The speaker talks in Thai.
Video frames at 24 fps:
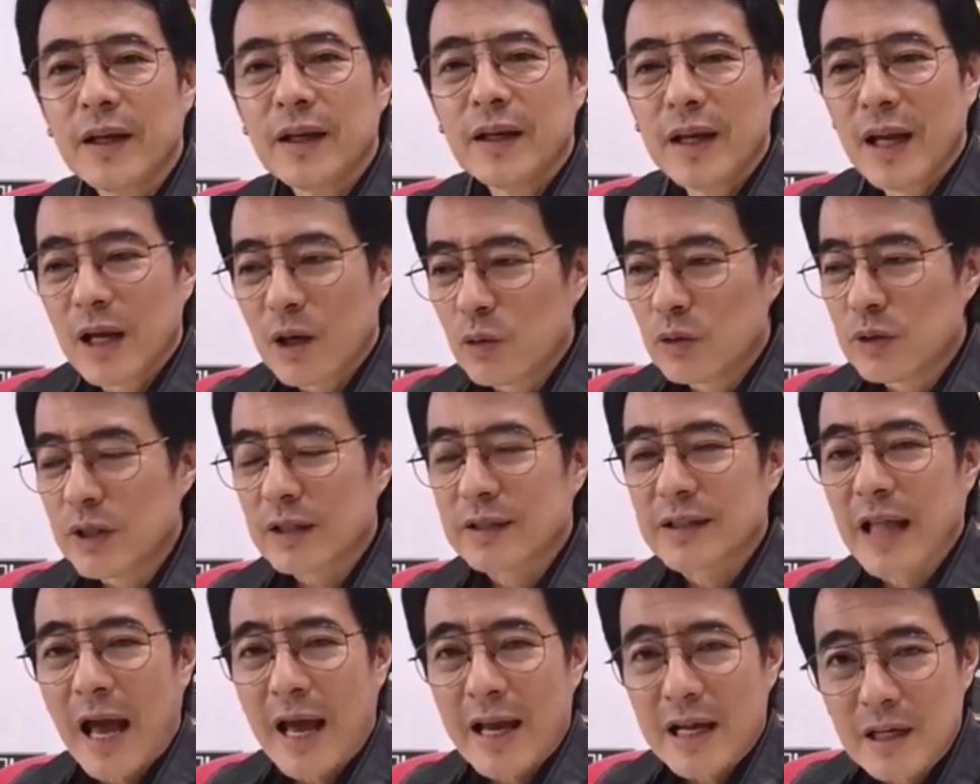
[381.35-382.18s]
แล้วคุณจะ
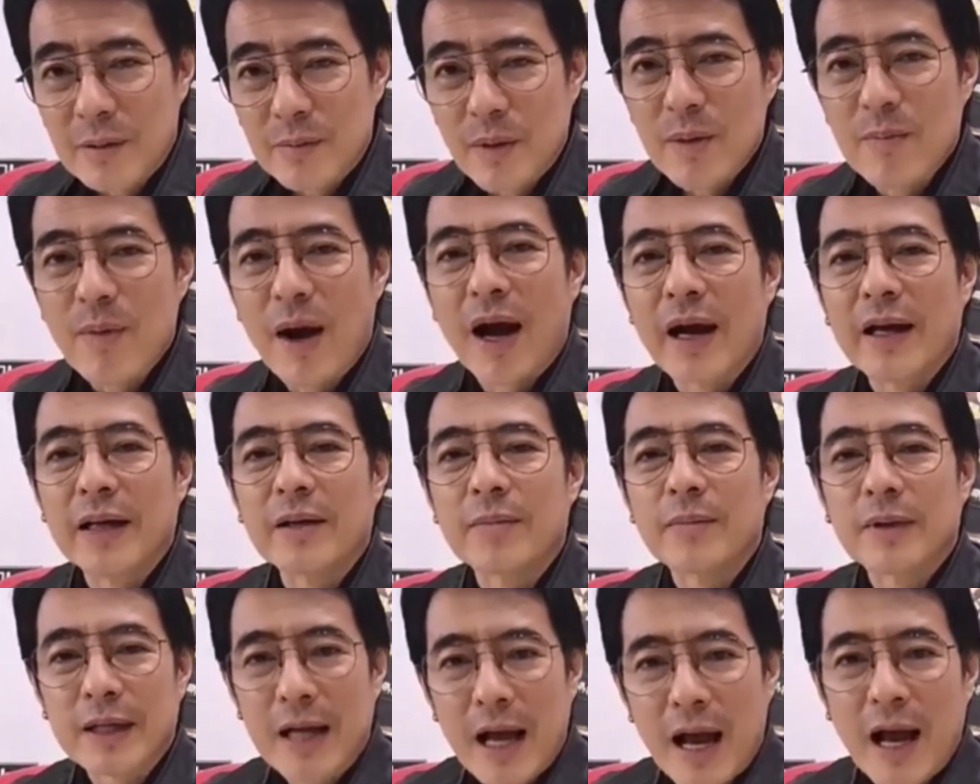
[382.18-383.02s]
ไต่ขึ้นใหม่ๆเนี่ย
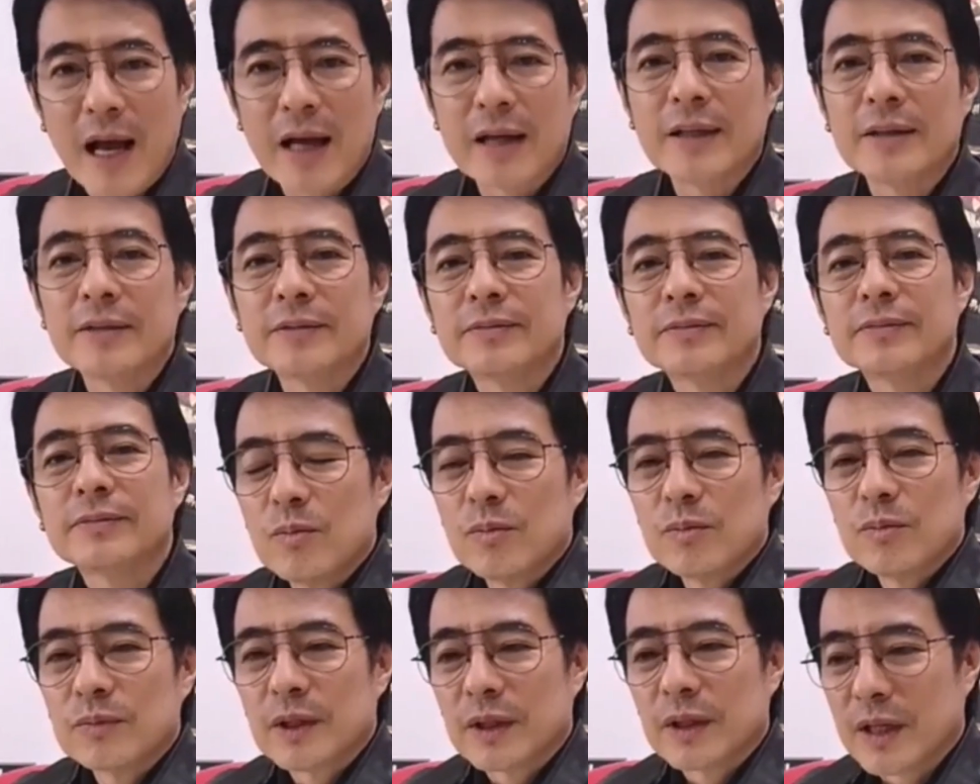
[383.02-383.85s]
มันง่าย
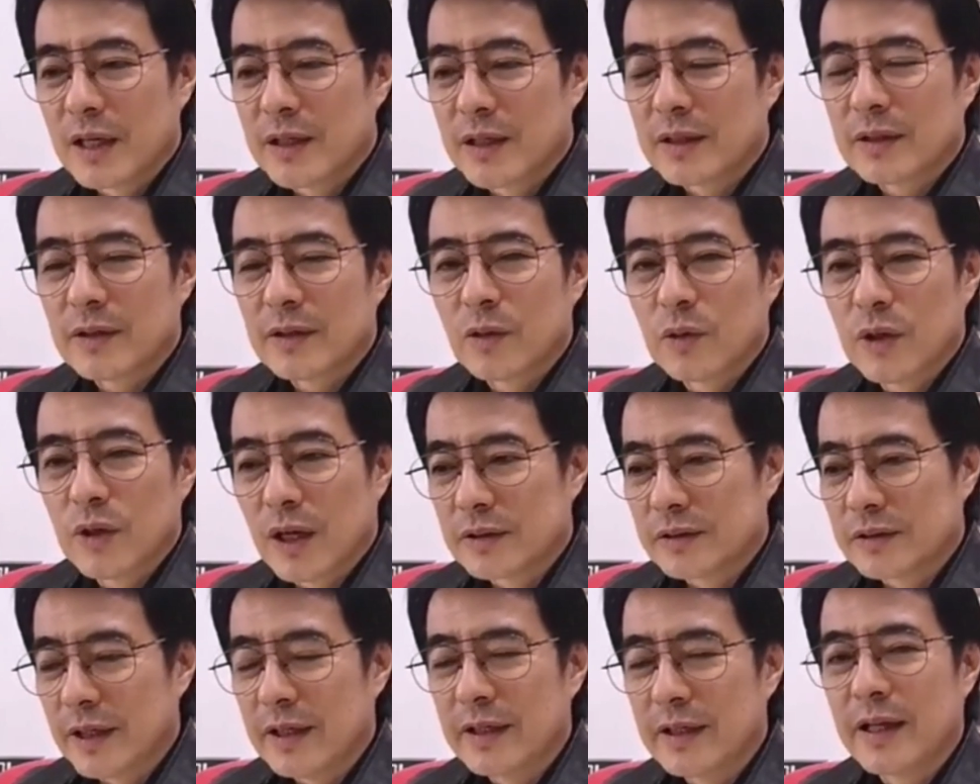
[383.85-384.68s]
ดังนั้นคุณทัก
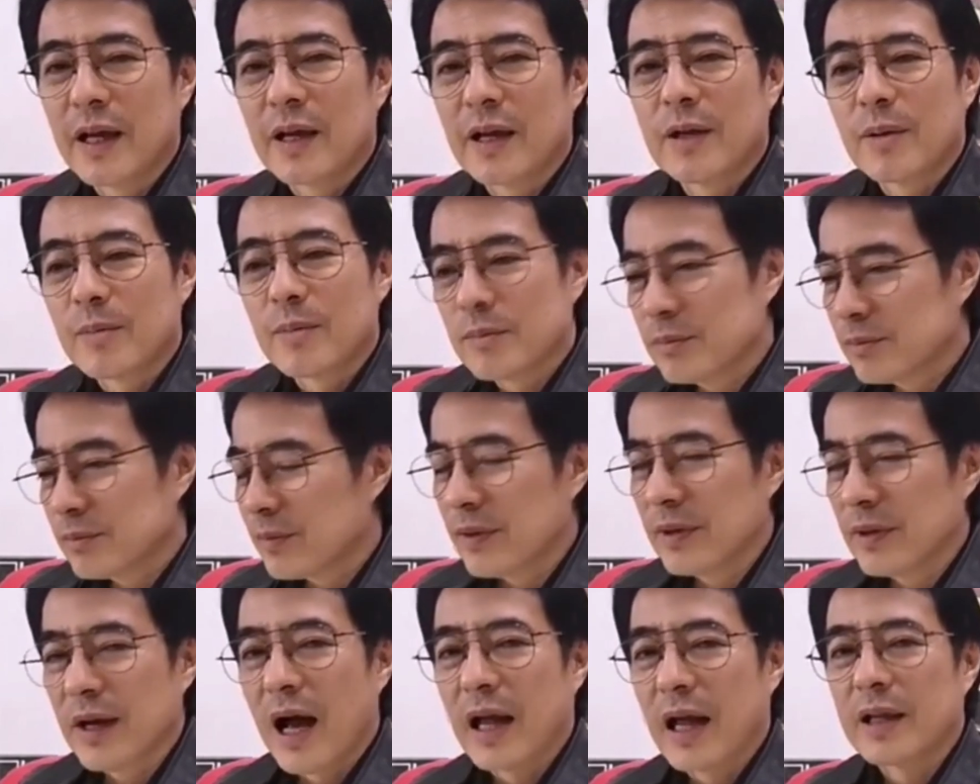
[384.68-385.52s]
ษิณเนี่ย
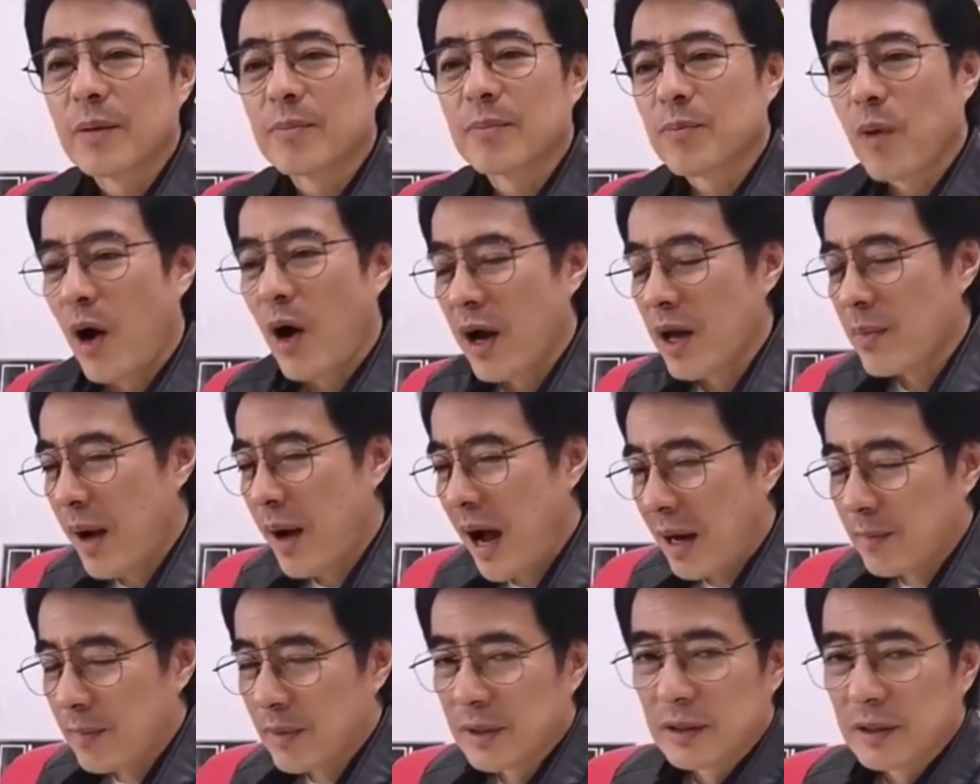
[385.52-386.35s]
อาจจะปล่อย
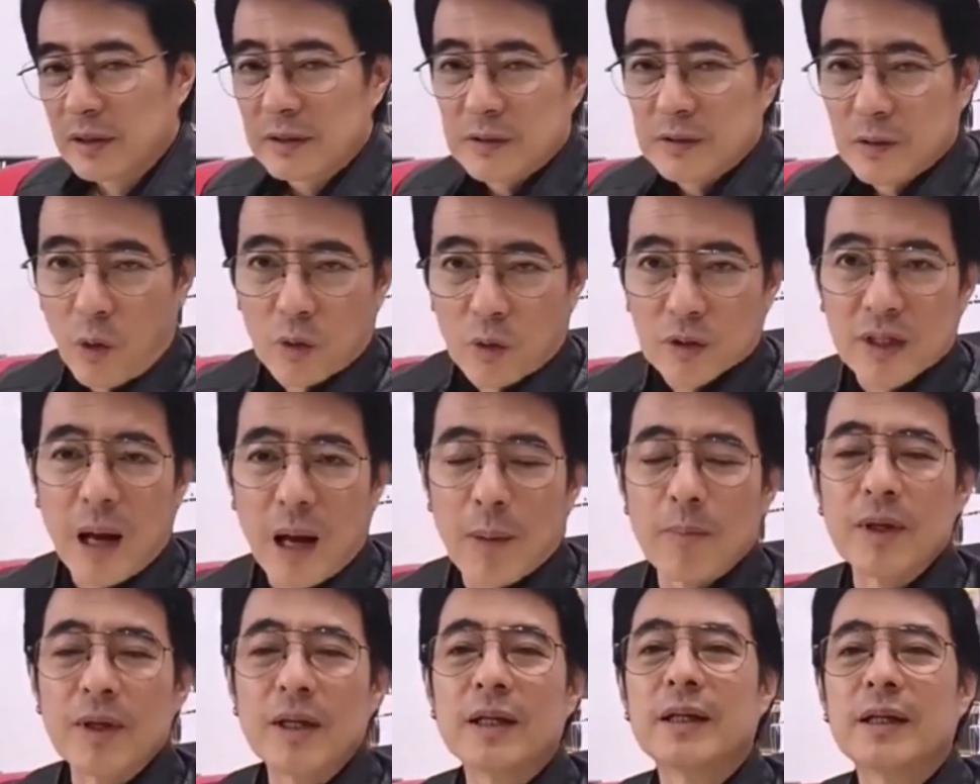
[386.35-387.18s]
พักมันตก
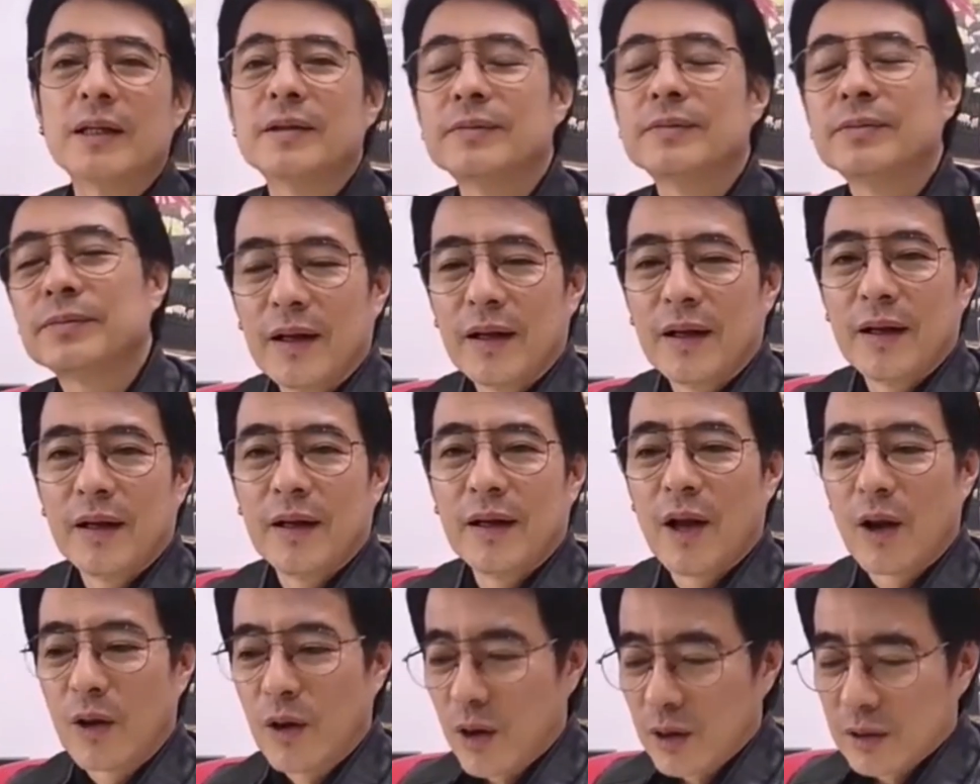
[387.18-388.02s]
ต่ำไปเลย
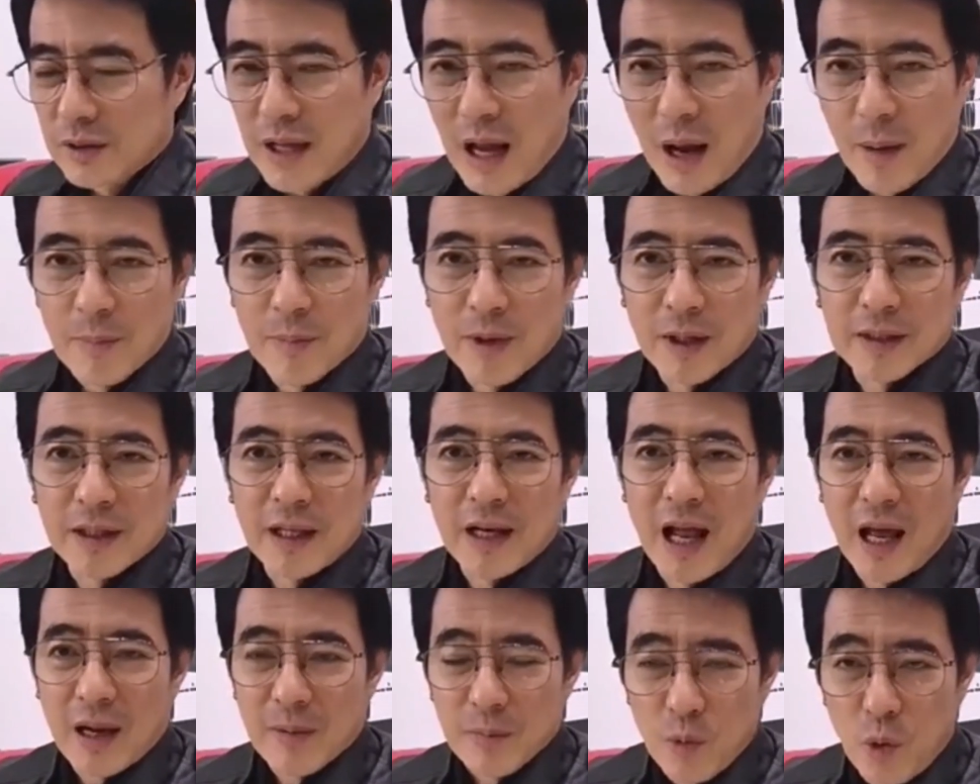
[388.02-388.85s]
แล้วก็ทำการต
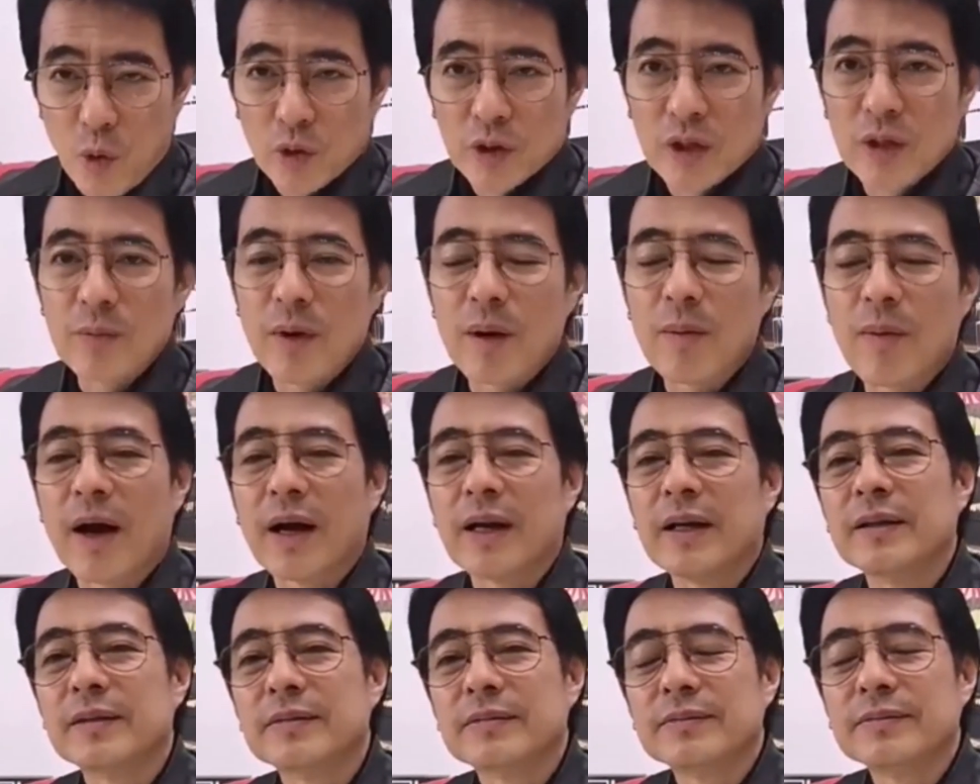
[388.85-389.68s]
ลาดบูธขึ้นมาใหม่
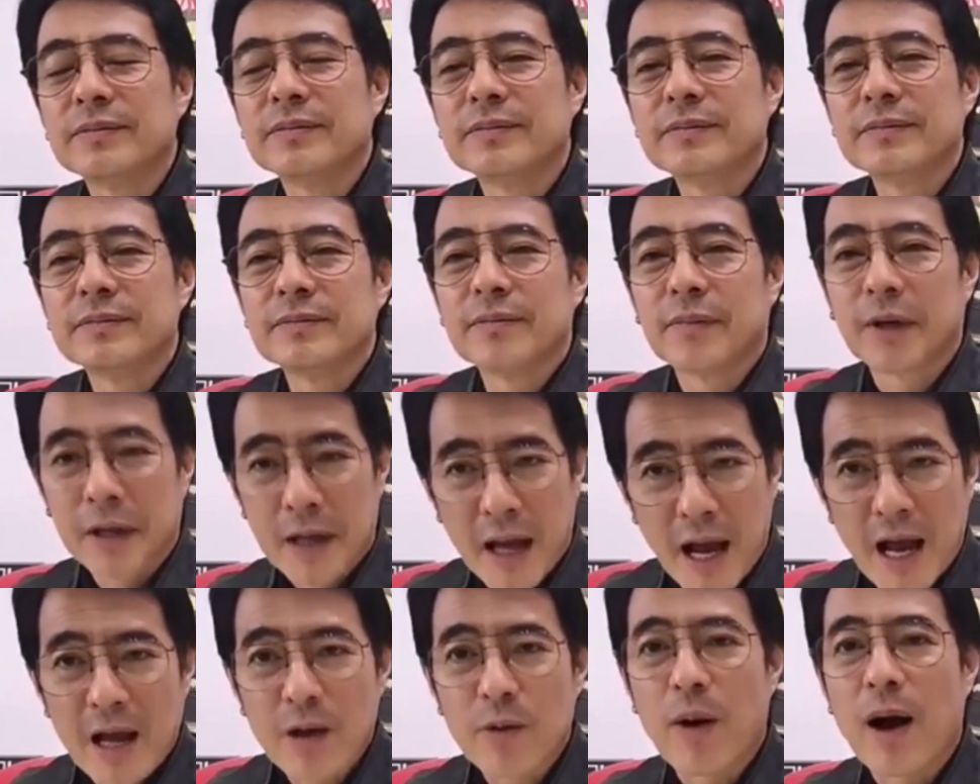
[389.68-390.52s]
มัน
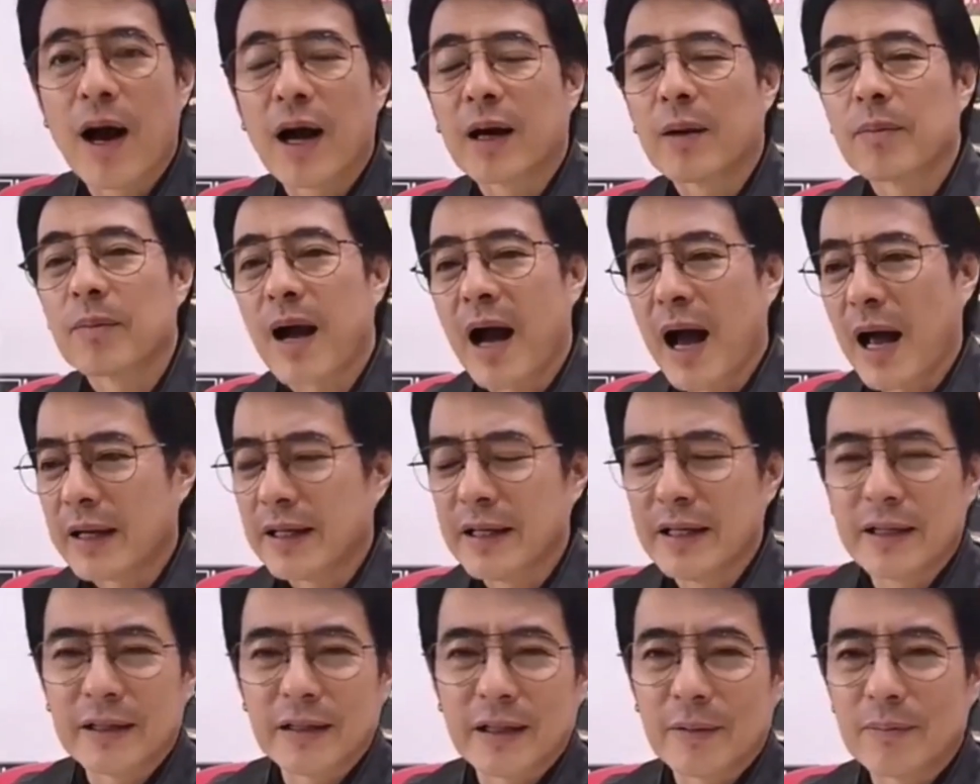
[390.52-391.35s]
ง่ายกว่ากับการ
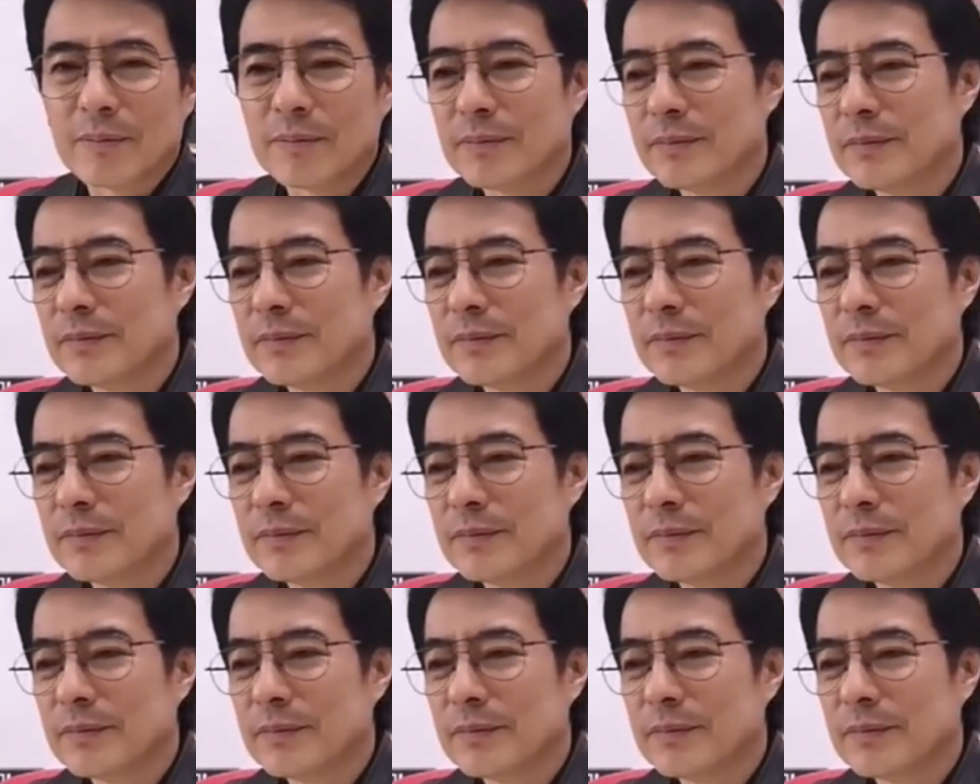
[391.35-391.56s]
ที่จะ